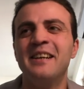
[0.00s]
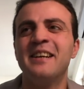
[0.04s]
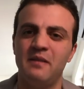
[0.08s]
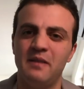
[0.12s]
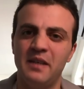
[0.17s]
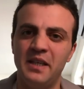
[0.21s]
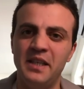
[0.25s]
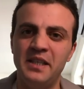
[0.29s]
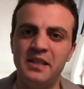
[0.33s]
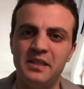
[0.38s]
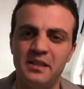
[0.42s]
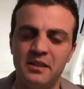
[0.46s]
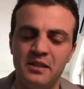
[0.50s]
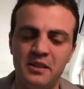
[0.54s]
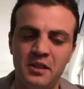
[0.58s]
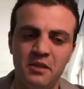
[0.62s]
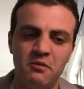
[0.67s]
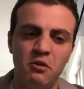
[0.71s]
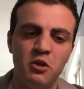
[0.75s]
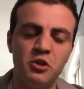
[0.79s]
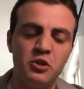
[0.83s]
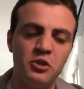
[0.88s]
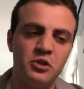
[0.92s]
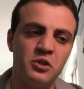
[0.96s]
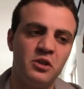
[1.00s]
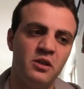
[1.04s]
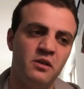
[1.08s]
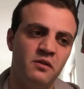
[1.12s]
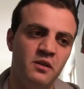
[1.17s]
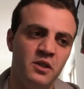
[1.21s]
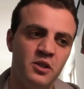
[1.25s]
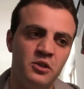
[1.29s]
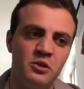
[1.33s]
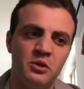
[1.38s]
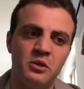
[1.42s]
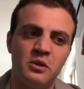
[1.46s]
И сегодняшнее
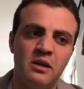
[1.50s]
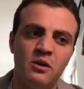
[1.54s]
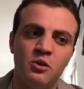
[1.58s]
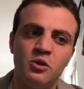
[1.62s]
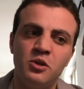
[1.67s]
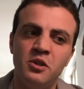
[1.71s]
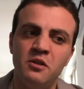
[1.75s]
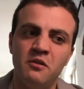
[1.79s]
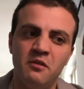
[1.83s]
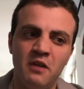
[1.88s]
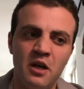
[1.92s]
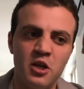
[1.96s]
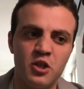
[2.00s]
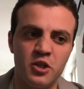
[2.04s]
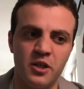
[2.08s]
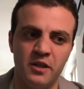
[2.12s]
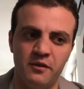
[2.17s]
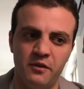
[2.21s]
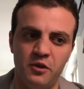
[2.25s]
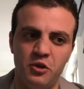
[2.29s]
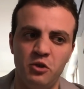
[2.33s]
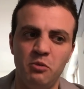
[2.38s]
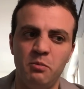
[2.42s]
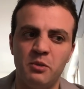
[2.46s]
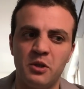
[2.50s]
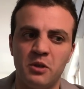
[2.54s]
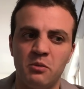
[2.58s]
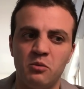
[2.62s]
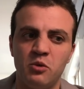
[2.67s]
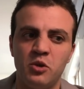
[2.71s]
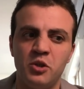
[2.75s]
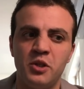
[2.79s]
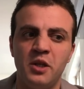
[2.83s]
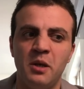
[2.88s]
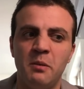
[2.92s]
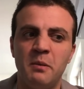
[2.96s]
видео очень важное видео, потому
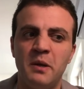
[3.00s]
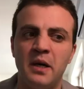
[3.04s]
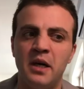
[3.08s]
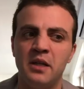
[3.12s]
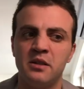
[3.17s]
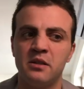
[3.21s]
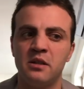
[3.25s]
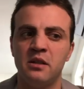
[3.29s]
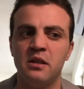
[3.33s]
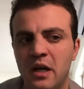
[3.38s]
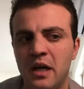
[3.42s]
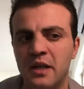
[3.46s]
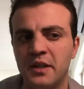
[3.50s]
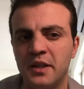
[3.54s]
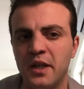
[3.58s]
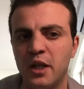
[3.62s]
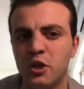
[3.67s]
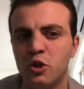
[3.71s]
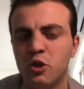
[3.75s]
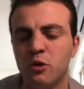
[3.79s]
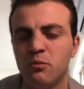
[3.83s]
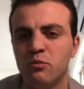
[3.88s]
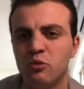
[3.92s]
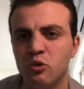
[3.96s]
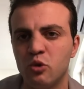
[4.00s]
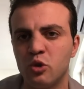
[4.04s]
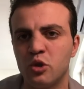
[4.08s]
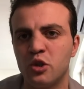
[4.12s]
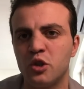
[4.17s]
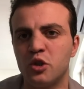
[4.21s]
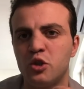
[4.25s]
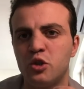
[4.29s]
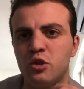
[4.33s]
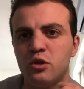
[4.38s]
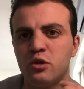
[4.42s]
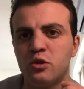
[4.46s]
что я бы хотел, а на чем
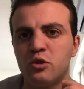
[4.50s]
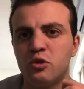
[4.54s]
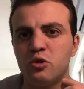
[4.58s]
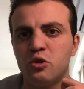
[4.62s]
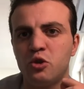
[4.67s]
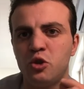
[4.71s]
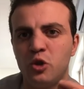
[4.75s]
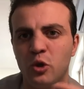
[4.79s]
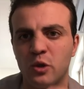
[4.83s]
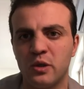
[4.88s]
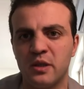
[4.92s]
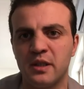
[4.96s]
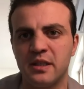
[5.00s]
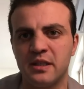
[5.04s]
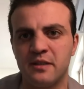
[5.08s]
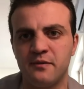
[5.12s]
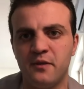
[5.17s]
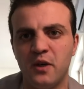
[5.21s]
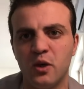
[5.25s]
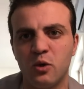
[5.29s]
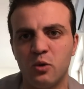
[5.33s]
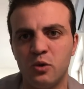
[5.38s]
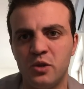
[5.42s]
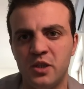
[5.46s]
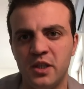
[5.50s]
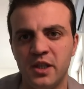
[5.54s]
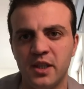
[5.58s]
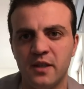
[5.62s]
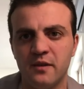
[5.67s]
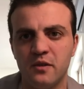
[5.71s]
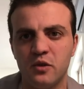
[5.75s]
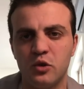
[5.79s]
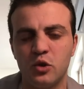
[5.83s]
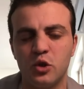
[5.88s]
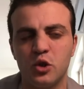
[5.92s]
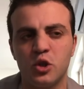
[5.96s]
нужно четко
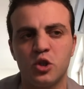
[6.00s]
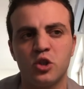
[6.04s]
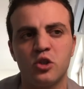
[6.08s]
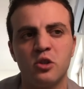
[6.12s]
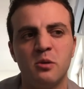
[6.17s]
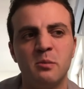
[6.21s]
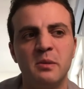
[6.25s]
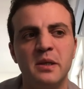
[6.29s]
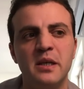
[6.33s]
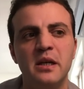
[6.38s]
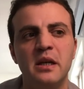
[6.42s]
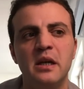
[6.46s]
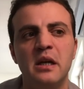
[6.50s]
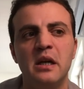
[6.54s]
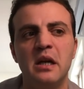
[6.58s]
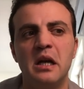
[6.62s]
сфокусироваться, чтобы